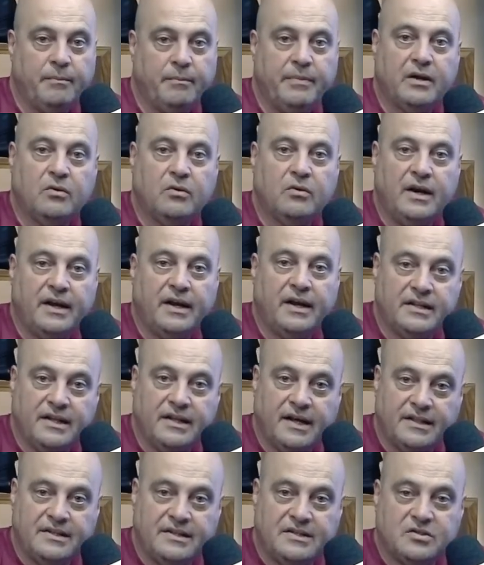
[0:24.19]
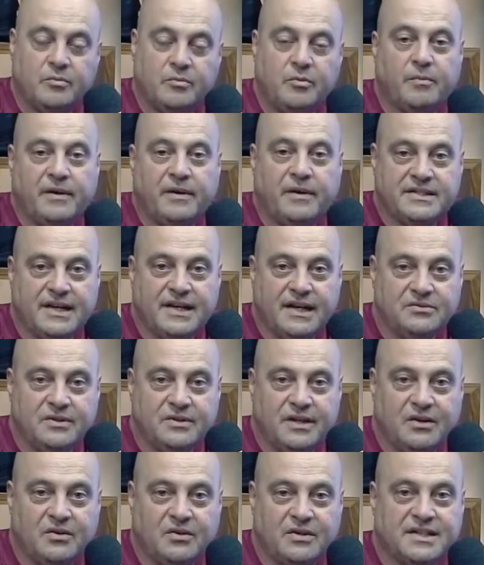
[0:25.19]
peculiaridade sobre o passado
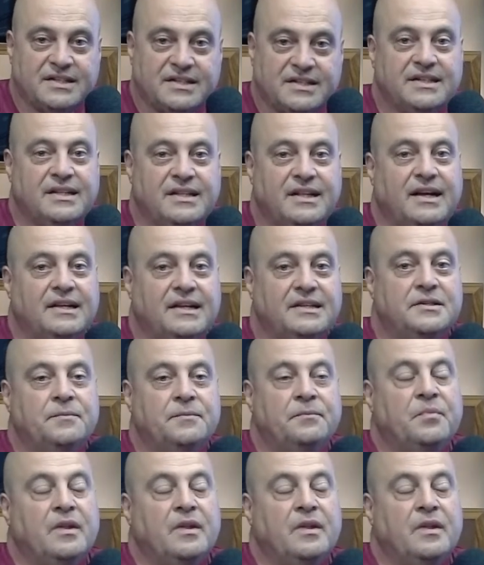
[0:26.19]
da nossa cidade.